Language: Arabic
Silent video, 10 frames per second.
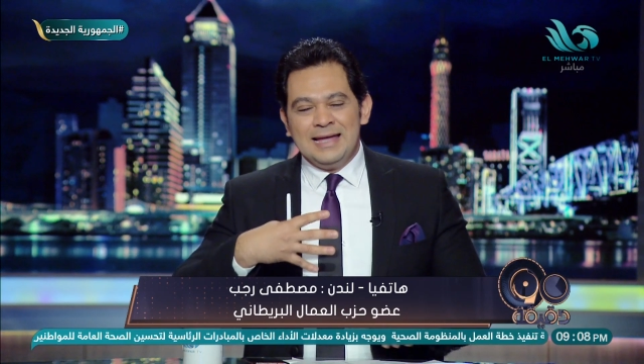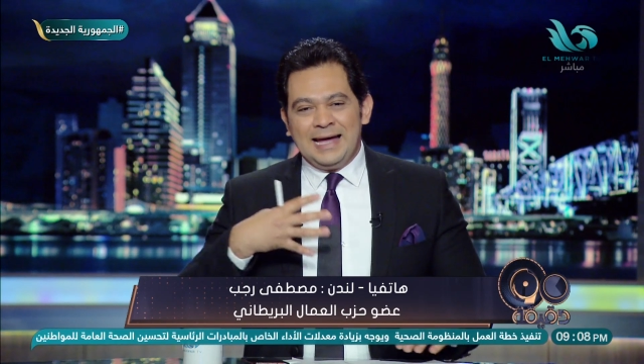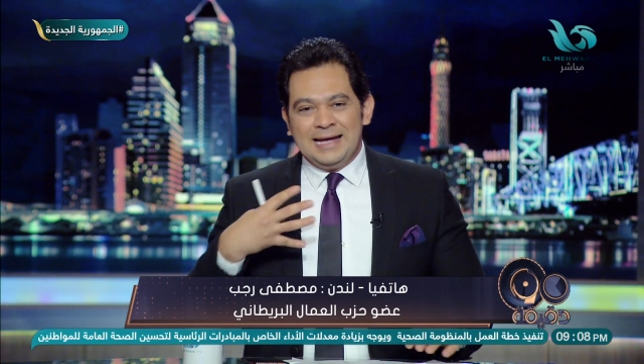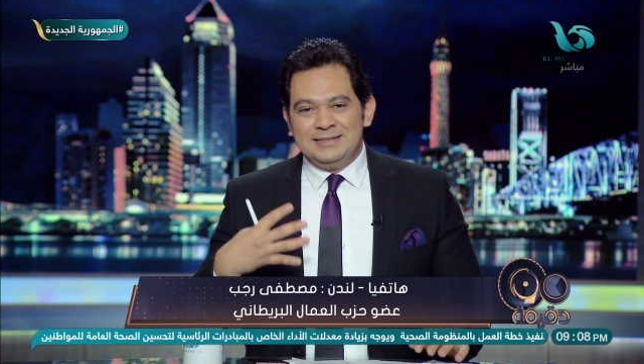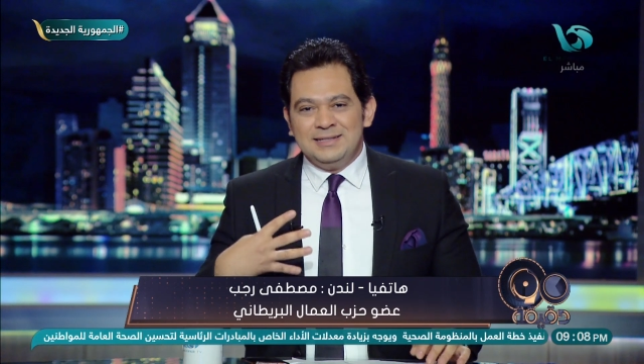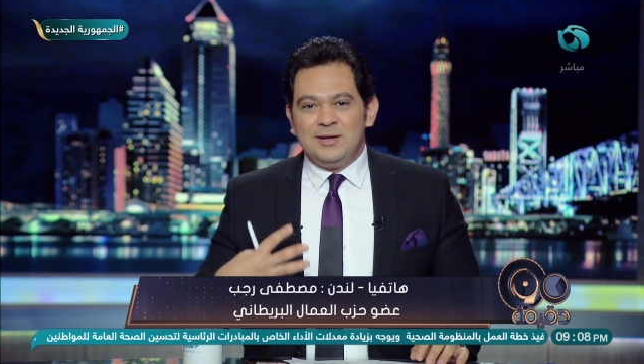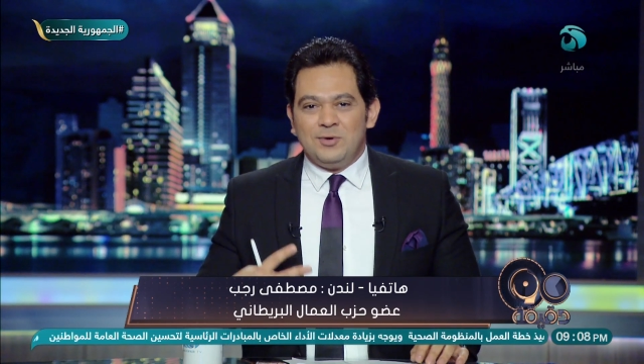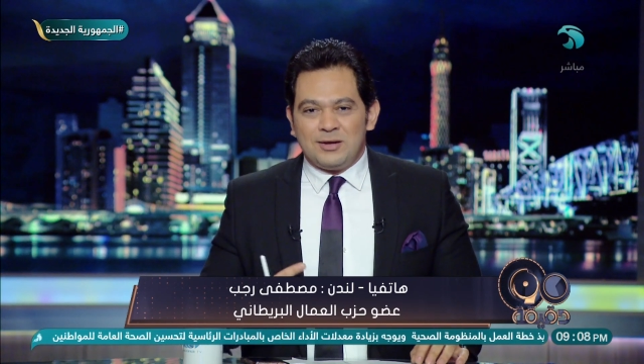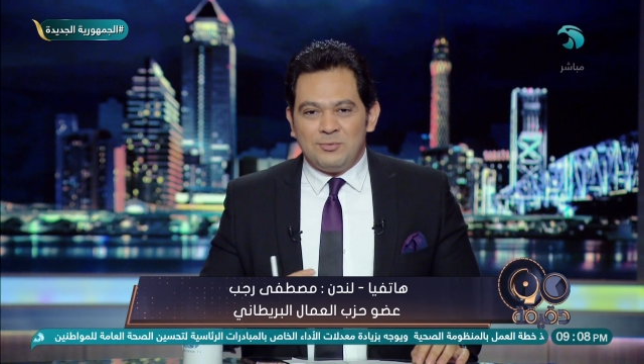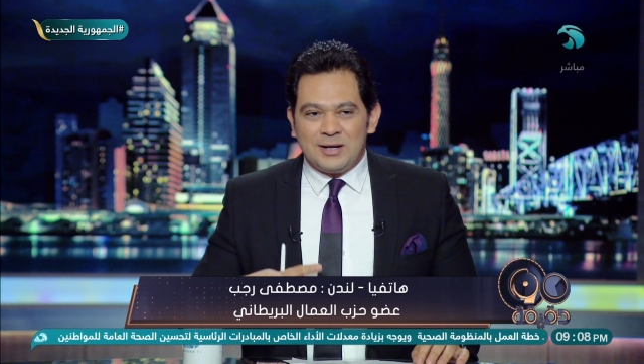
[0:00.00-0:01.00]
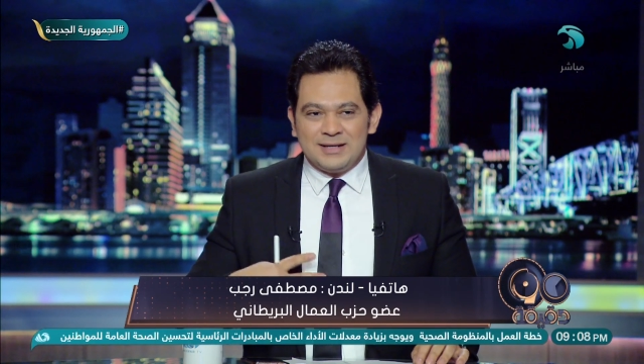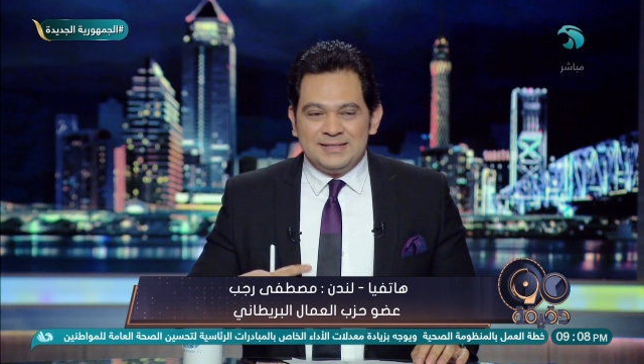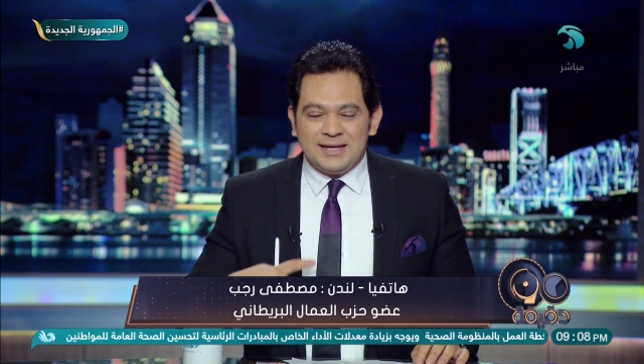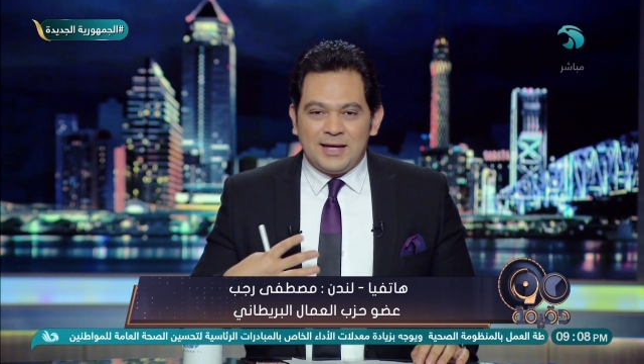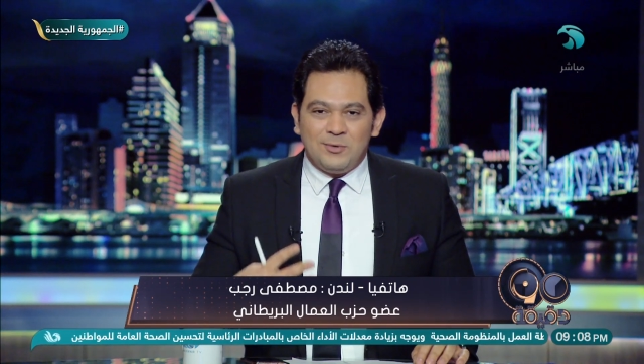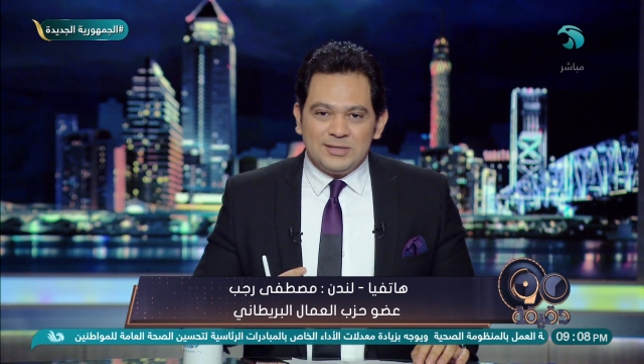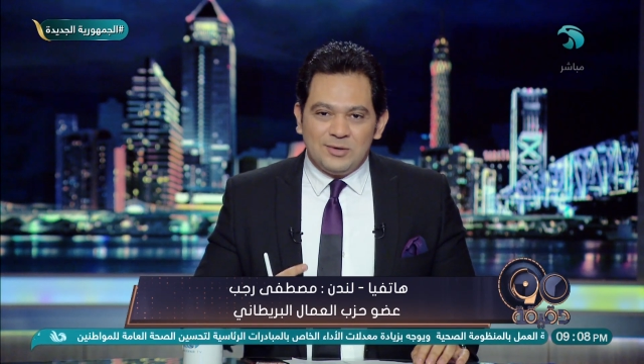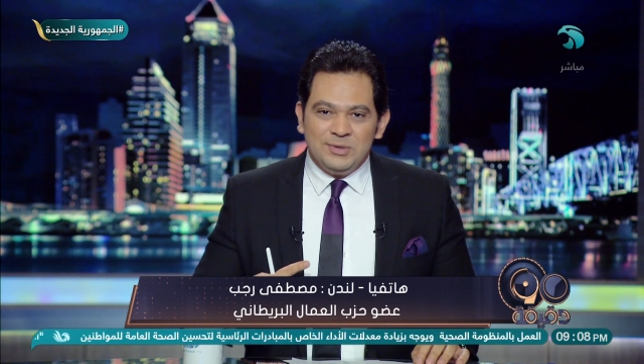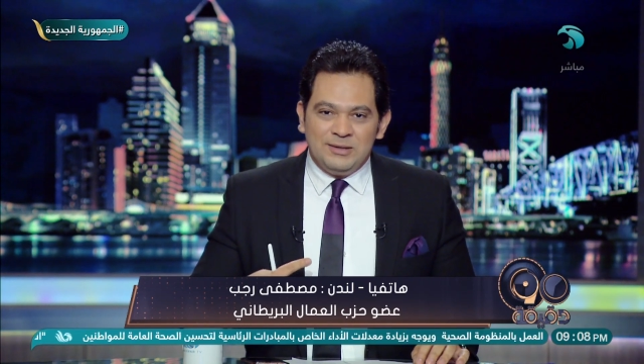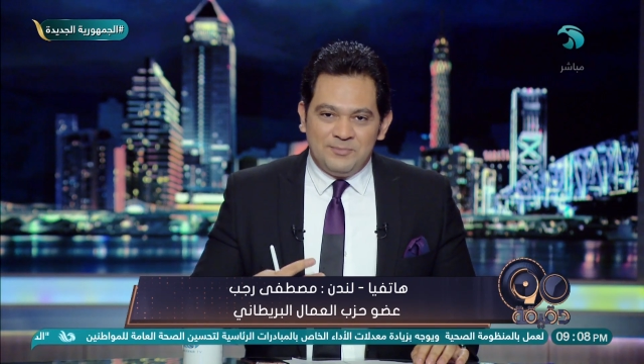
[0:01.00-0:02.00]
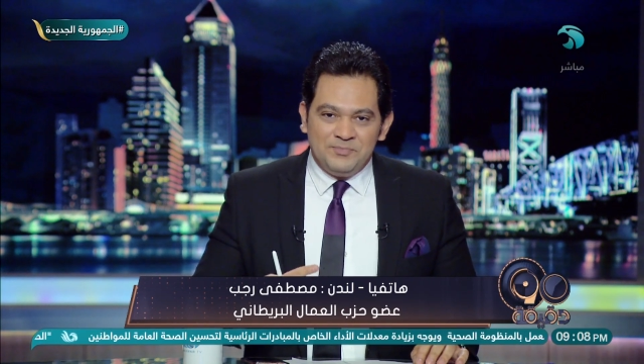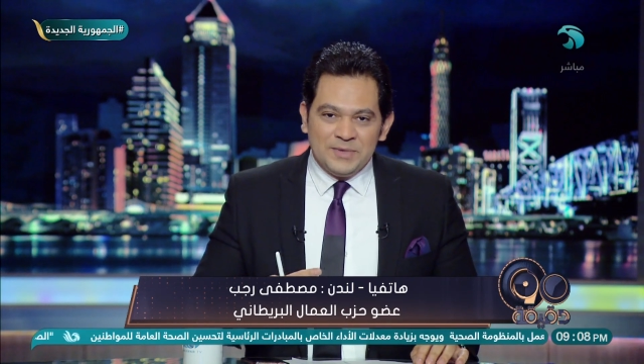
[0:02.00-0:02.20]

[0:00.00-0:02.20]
عتيده وراسخه وطويله